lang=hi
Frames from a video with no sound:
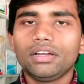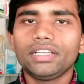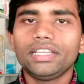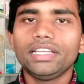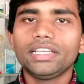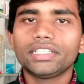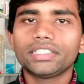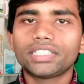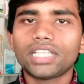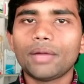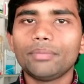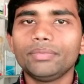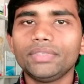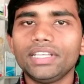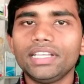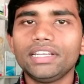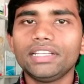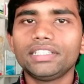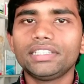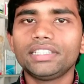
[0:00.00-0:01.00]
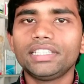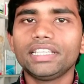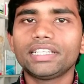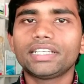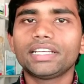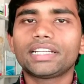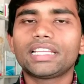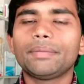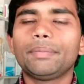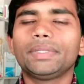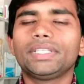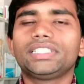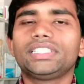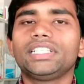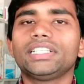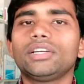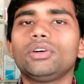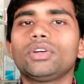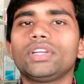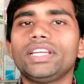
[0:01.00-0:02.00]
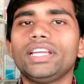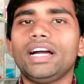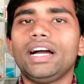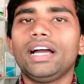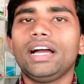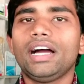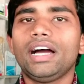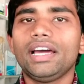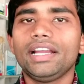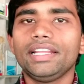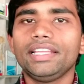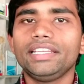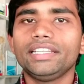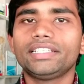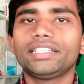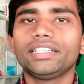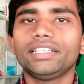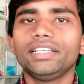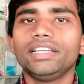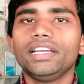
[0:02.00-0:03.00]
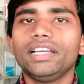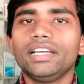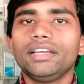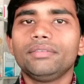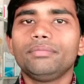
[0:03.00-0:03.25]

ये थंबनेल देख करके पता चल गया कि यहाँ हर एक